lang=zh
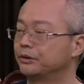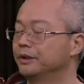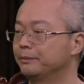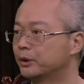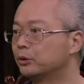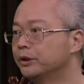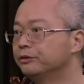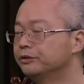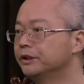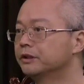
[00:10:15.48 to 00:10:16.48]
同样，比如说文
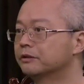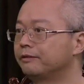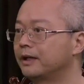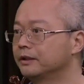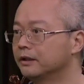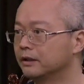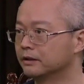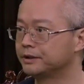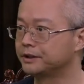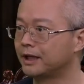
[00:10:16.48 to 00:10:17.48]
艺复兴是发现
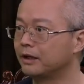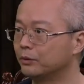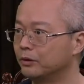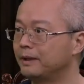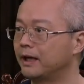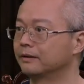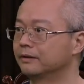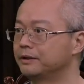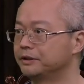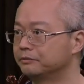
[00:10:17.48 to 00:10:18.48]
了希腊罗马的
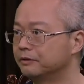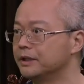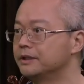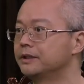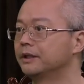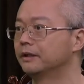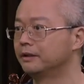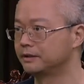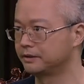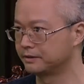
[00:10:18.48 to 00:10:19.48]
那些文献、
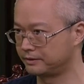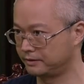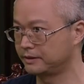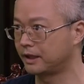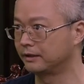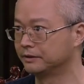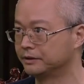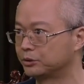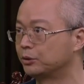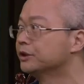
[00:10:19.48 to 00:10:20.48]
那些思想，
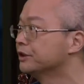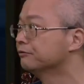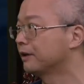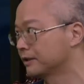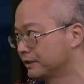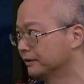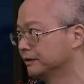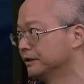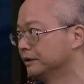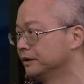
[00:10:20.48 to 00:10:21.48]
重新发现。
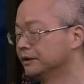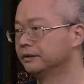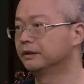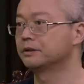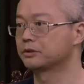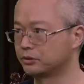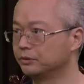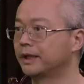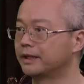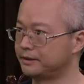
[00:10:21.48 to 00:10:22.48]
那
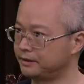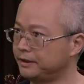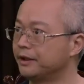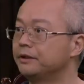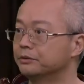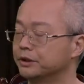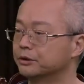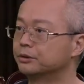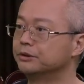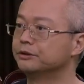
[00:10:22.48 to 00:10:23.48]
宋代其实也有一
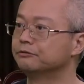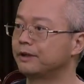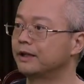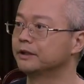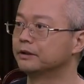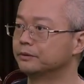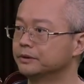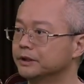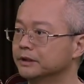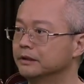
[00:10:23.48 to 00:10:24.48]
个重新发现的
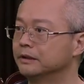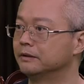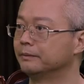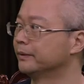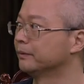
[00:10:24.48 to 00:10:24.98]
东西。啊，那